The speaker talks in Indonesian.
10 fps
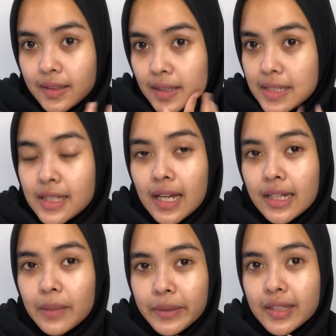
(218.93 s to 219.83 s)
tes
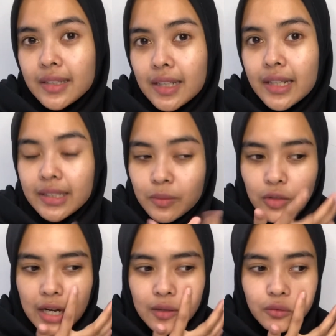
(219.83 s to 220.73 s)
kadar minyaknya lagi di
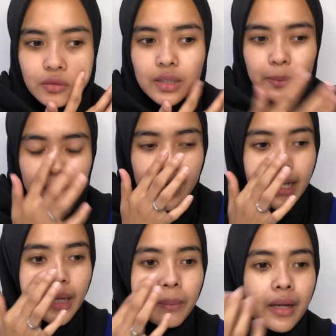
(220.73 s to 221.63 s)
muka aku apakah
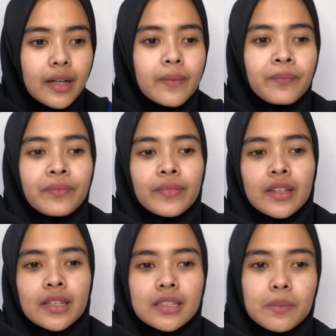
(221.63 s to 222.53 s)
emang
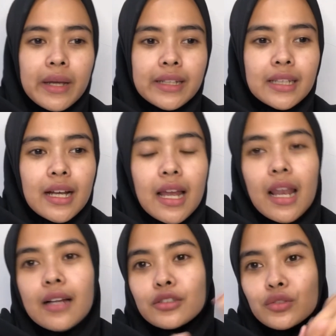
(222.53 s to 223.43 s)
sebaiknya enggak
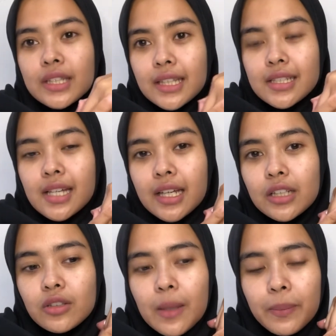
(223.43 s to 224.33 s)
langsung ngetes kayak
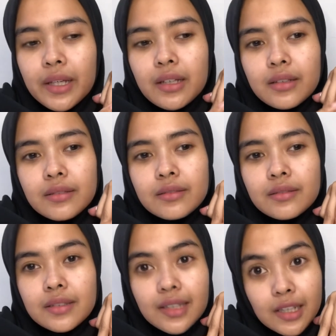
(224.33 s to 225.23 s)
gitu tapi
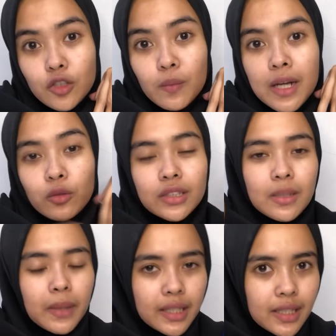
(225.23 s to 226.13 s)
kita coba dua
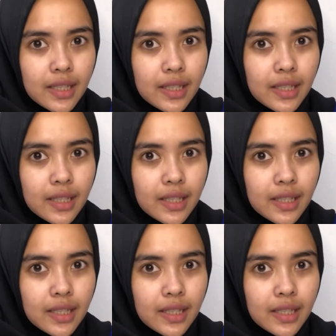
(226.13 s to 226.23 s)
jam lagi